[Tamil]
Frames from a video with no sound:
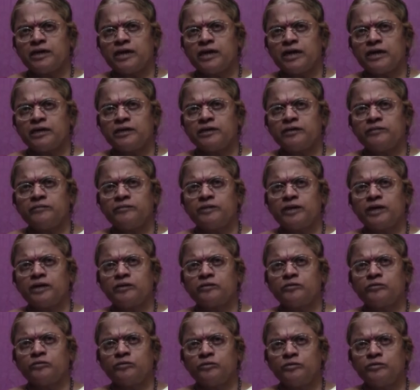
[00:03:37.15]
காரணம்
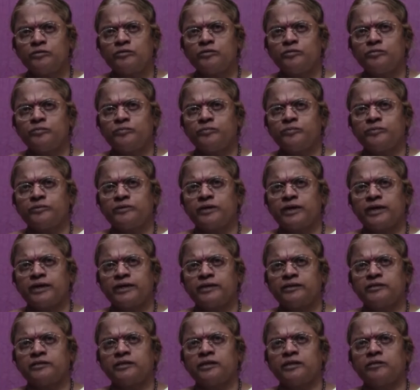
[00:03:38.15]
நான் குதுகுதுப்பு
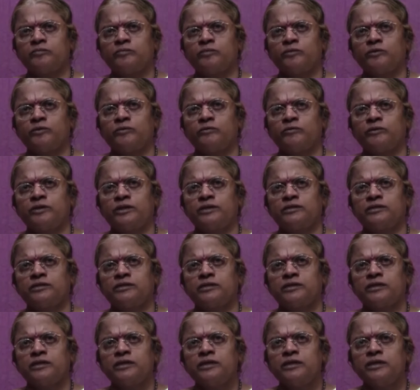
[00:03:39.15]
அடைந்தேன் போல் உள்ளது